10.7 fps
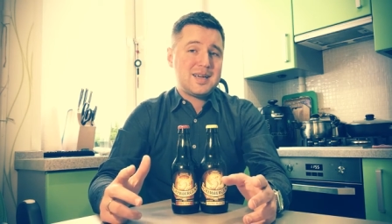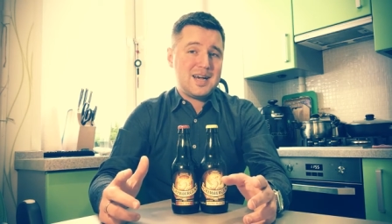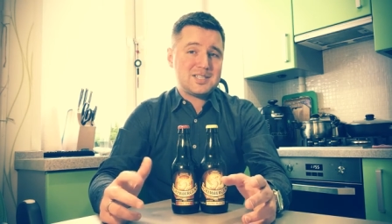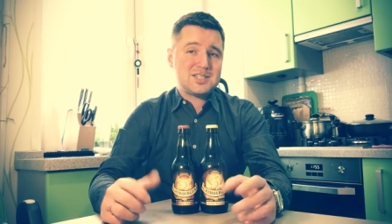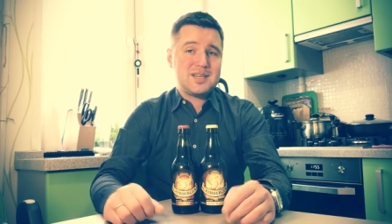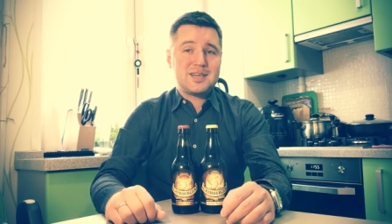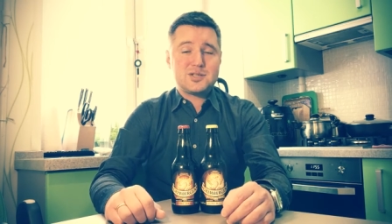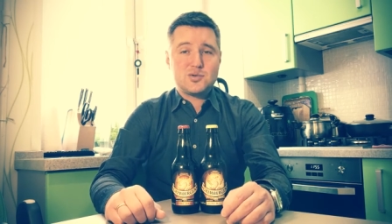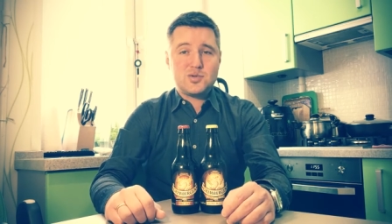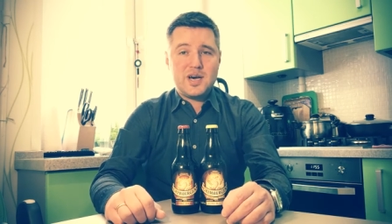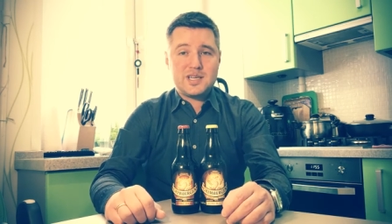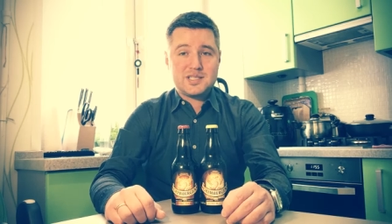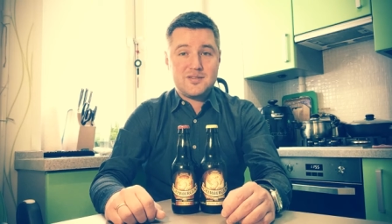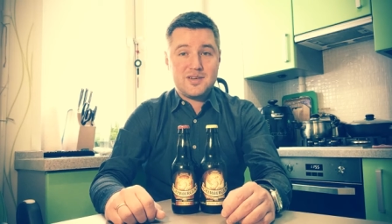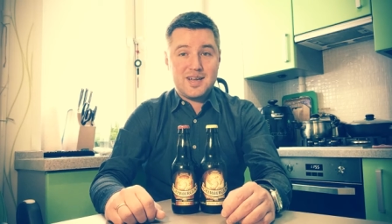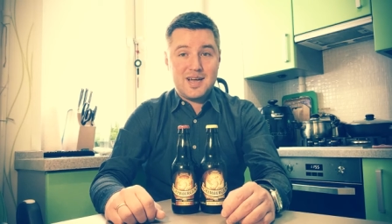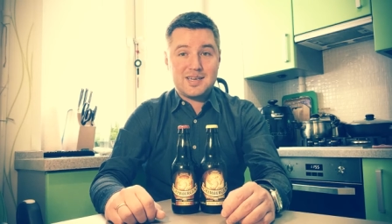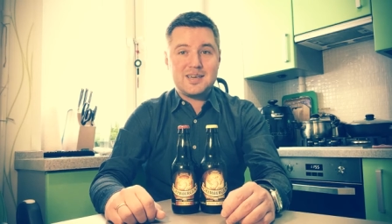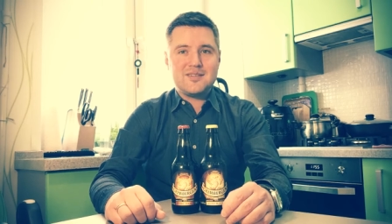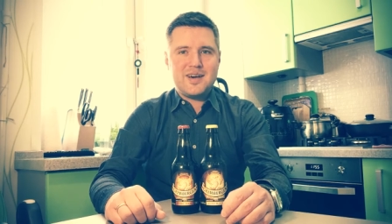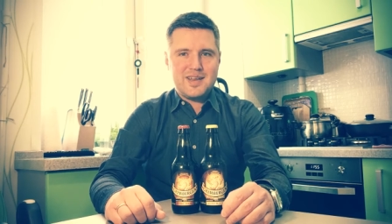Каждое государство,
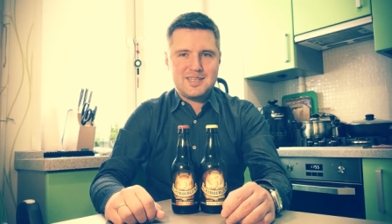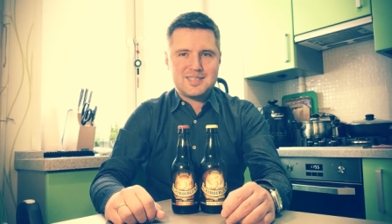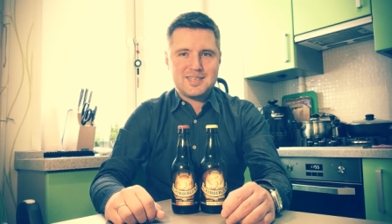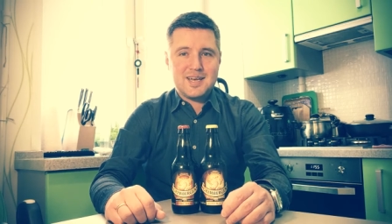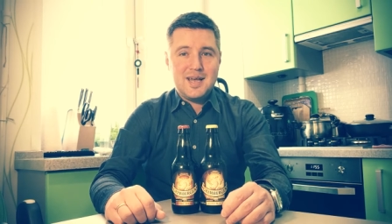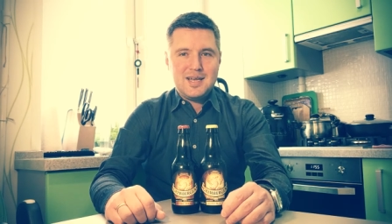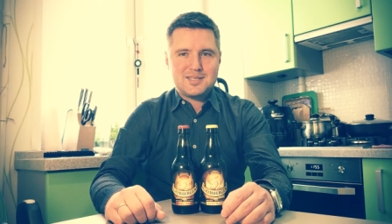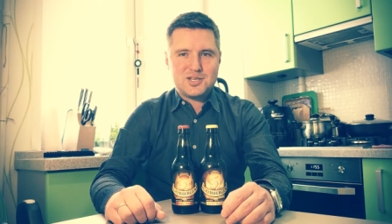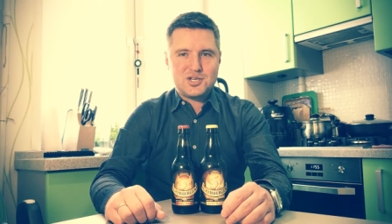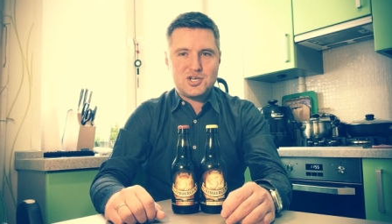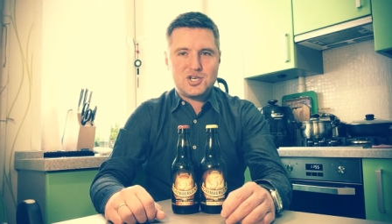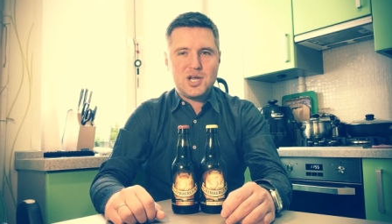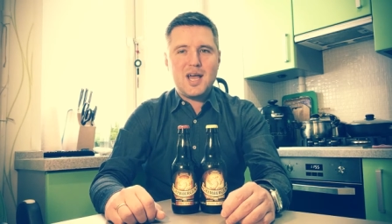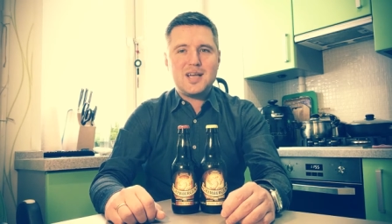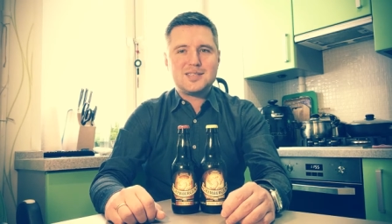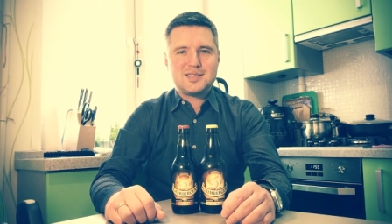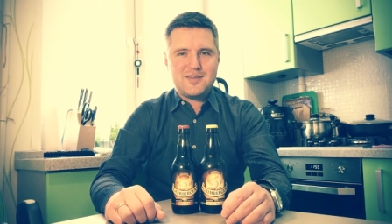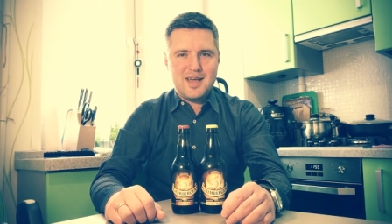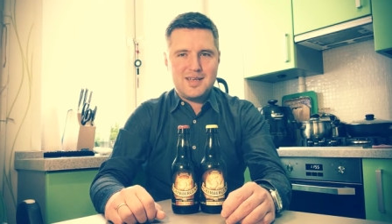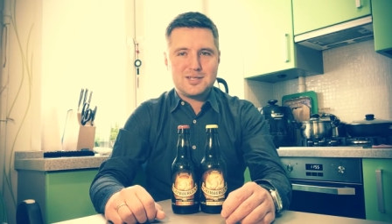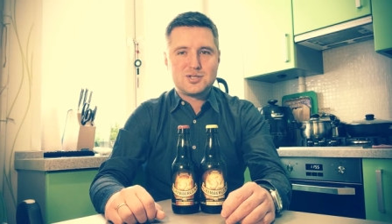как говорится, защищает
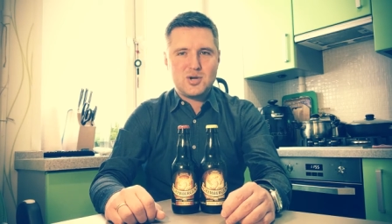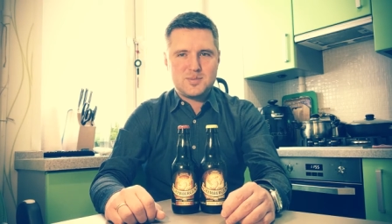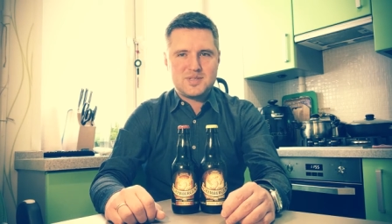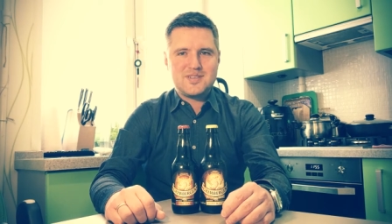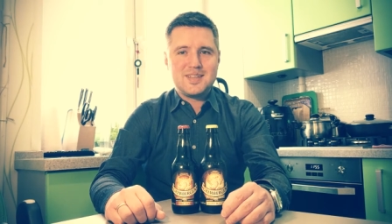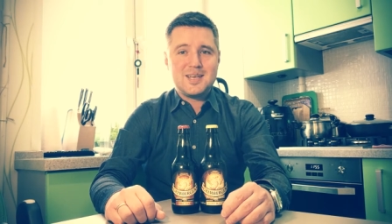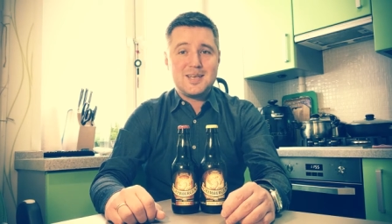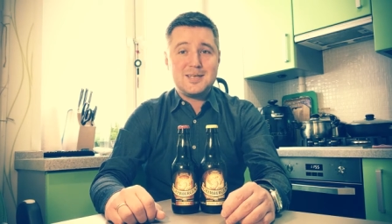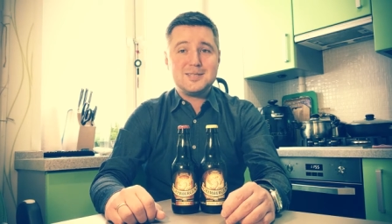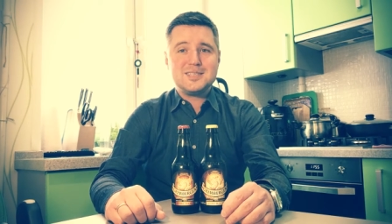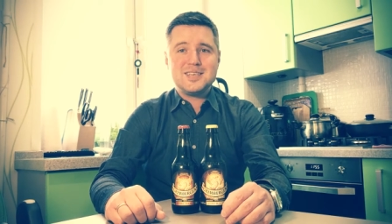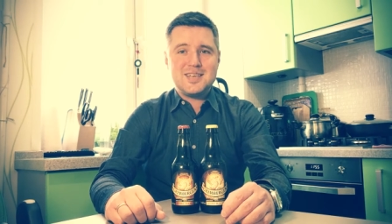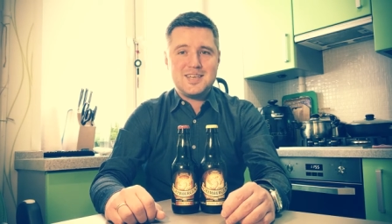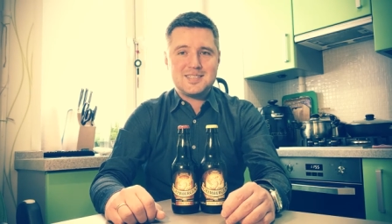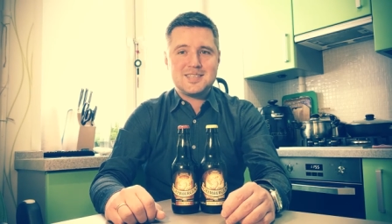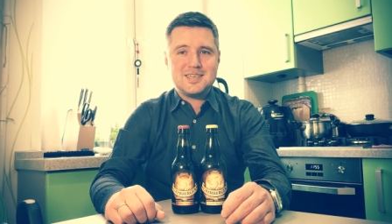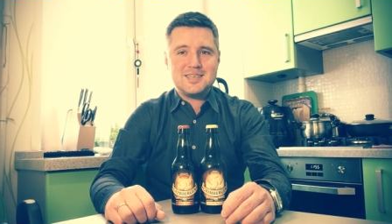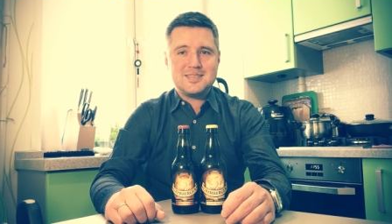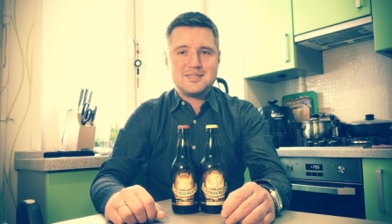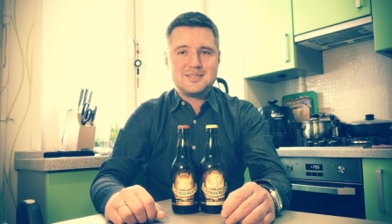свои собственные интересы.